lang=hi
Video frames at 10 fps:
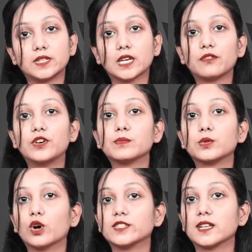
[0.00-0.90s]
यह फिल्म
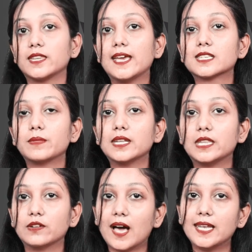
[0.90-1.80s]
2023 में
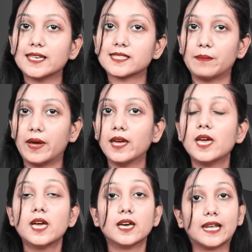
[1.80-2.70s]
दिवाली के समय
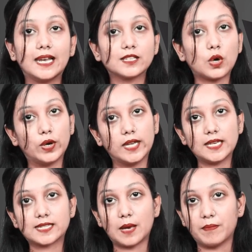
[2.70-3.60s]
रिलीज होने
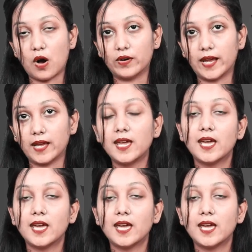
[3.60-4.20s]
की संभावना है